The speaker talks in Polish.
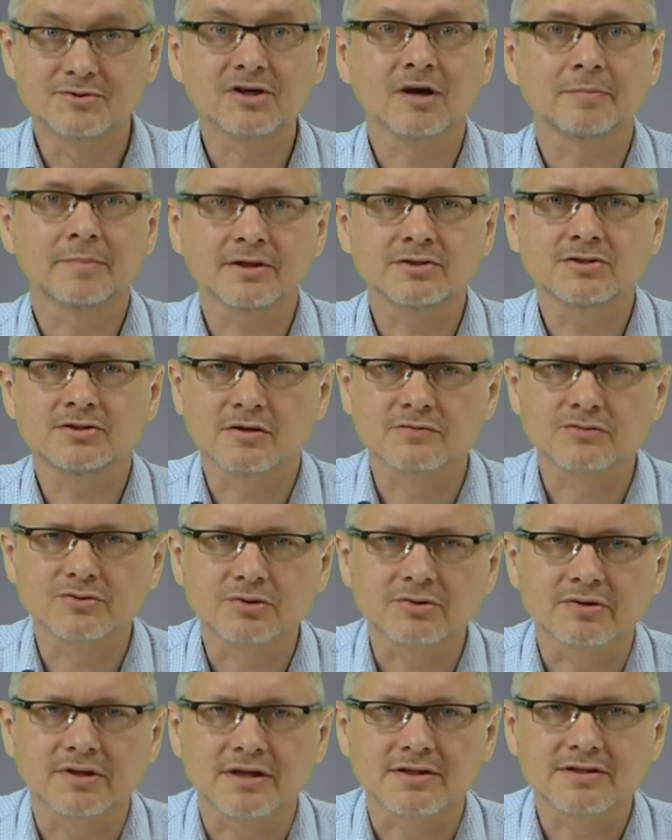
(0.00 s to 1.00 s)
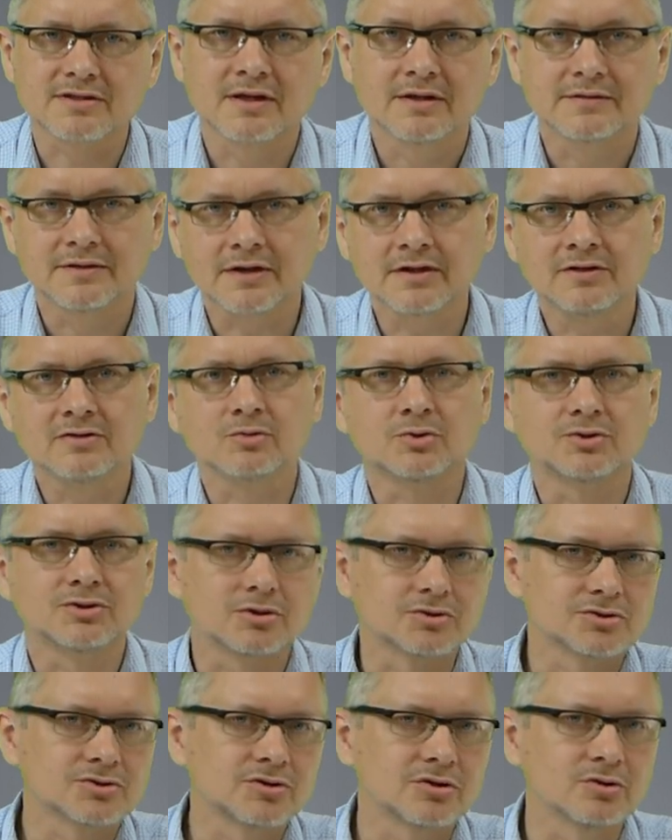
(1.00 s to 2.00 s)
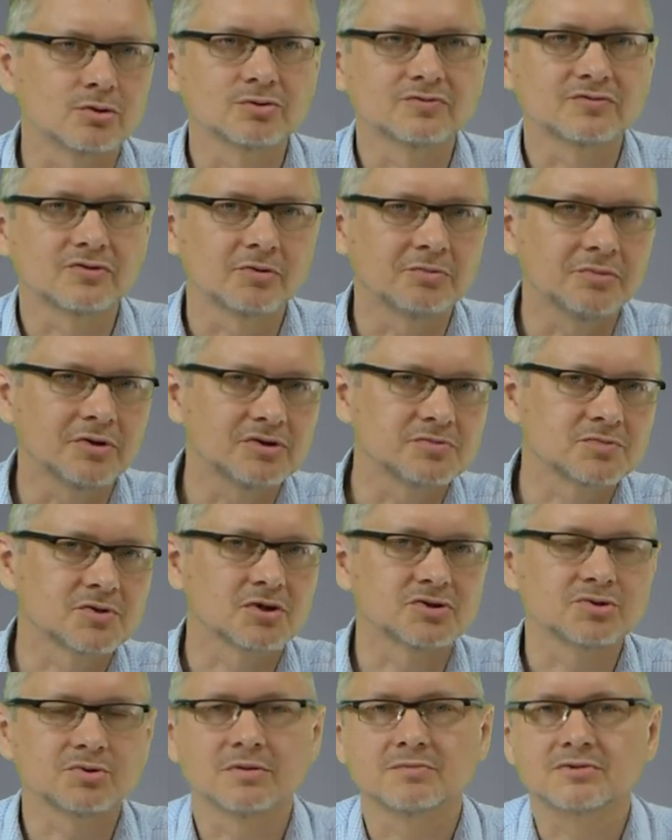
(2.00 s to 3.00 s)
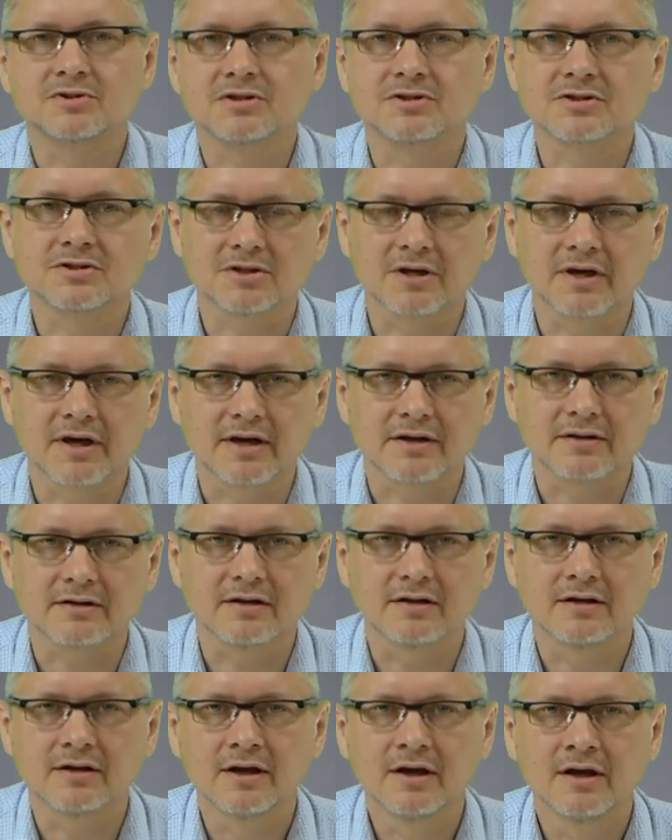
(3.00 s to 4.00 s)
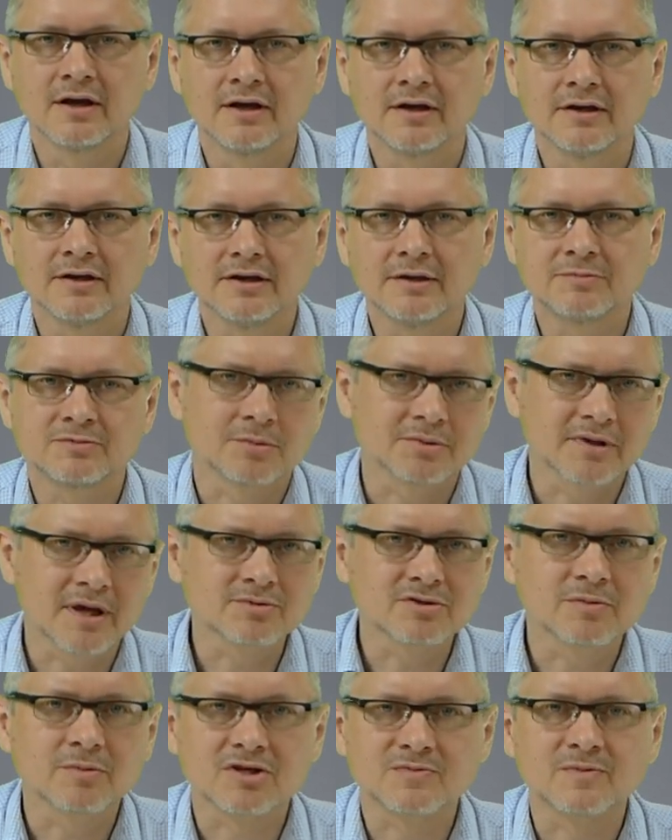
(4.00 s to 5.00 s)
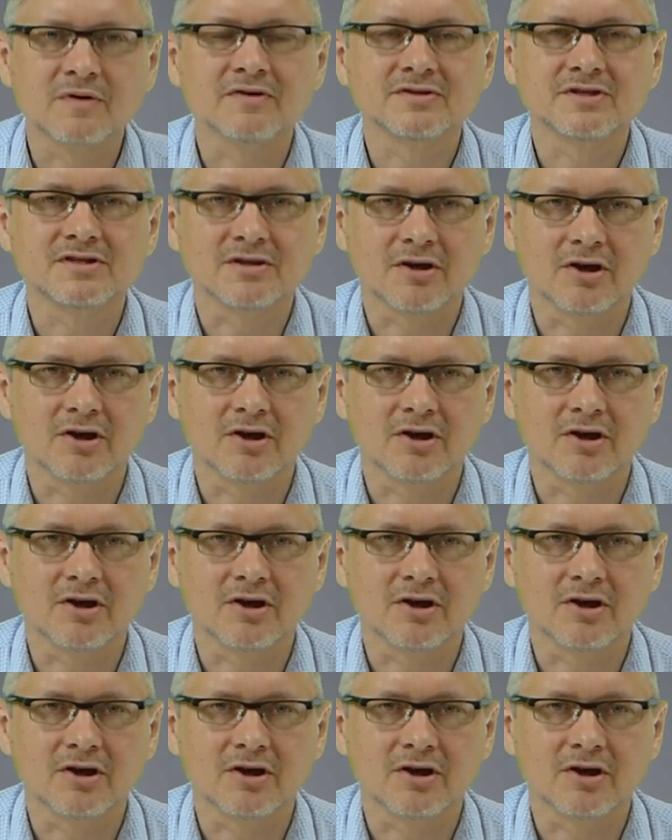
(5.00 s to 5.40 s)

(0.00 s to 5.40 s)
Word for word: Psychopaci są wśród nas. Taki tytuł książki utkwił mi, gdy przechodziłem przez księgarnię. I przypomniałem sobie rozmowę ze